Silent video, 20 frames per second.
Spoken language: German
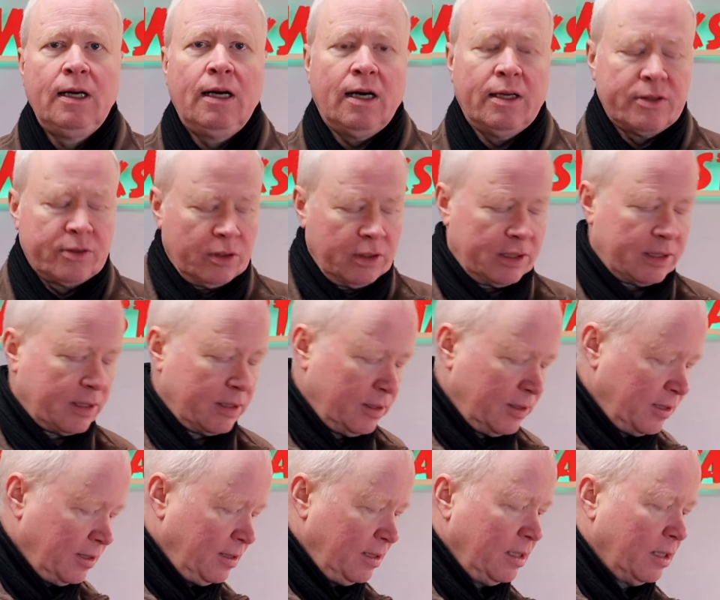Ansonsten
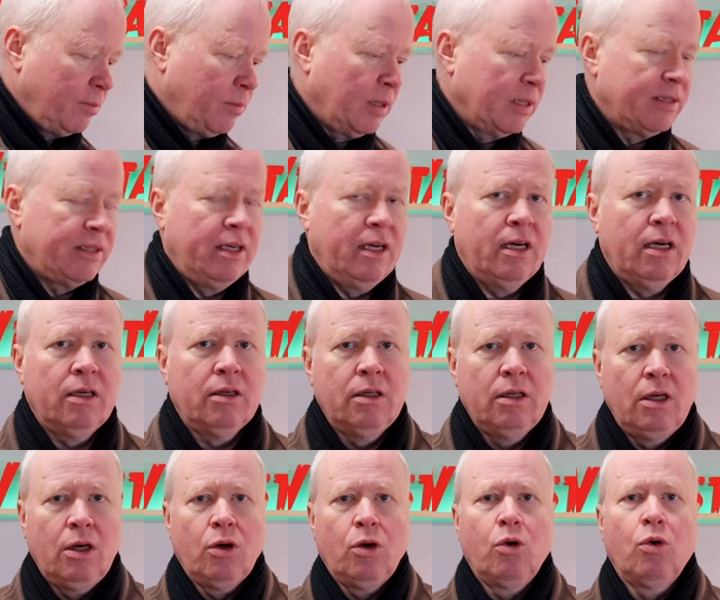sind die ja immer sehr
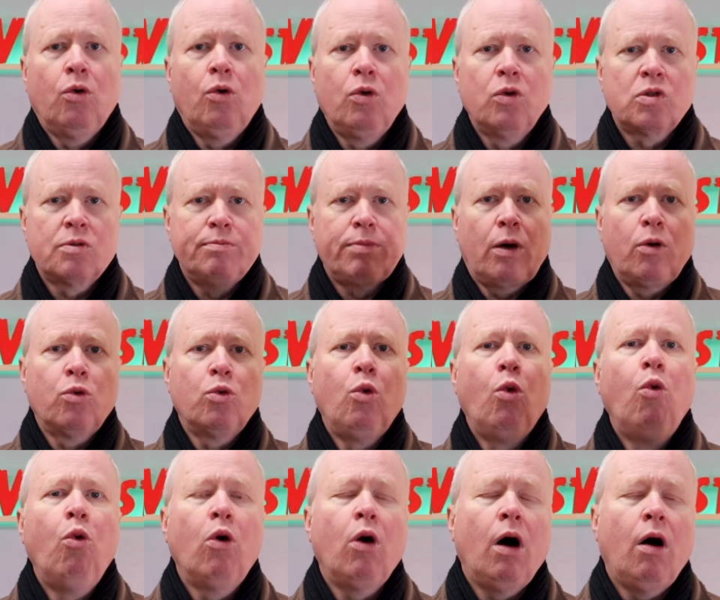groß und bauen
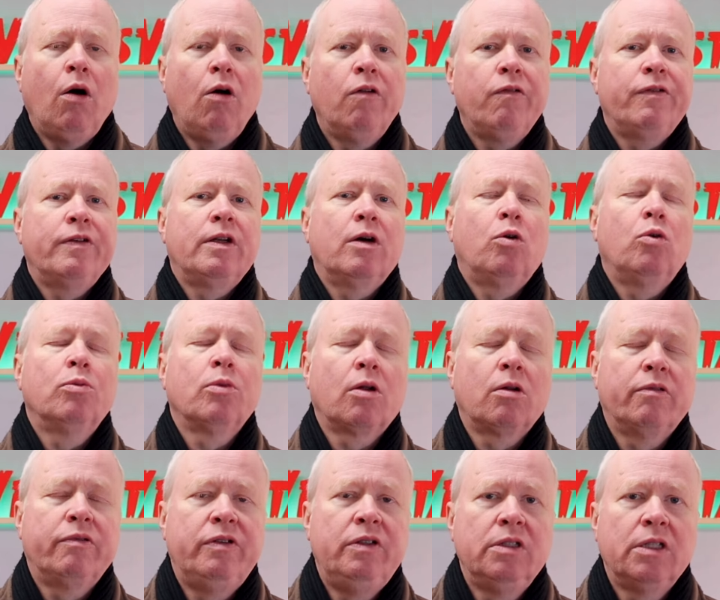hoch auf, wenn da oben noch
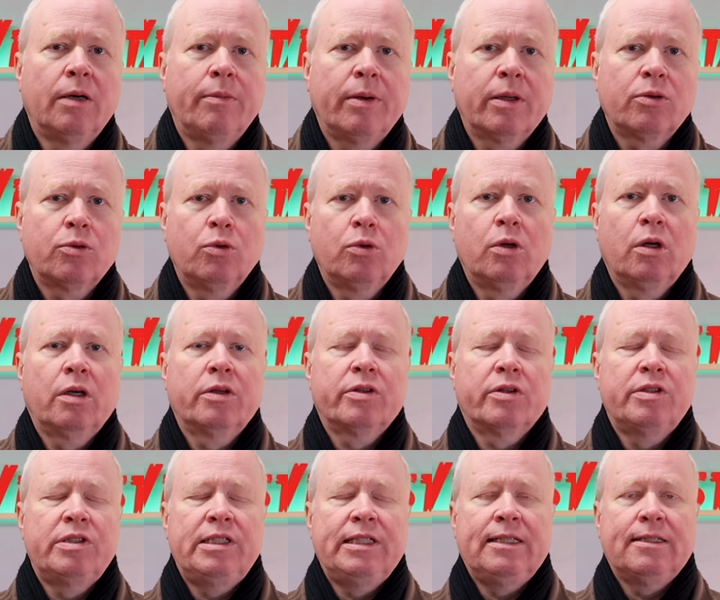eine Filterpatrone oder
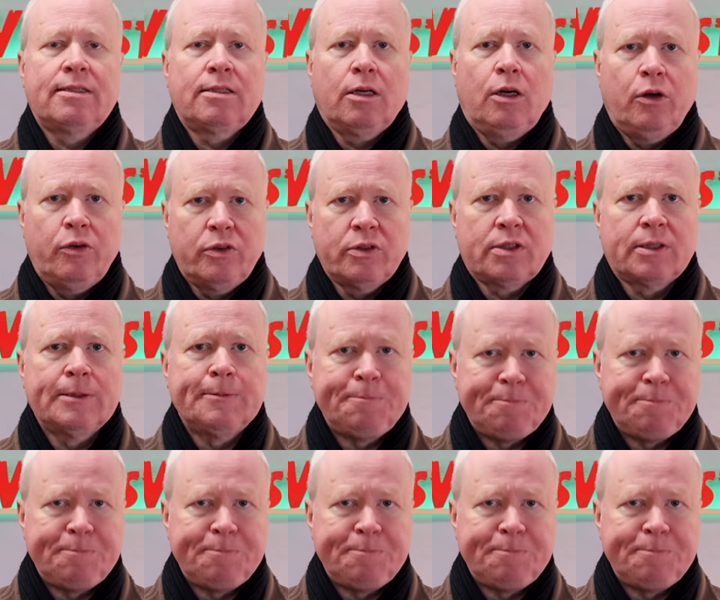sonstiges drauf ist.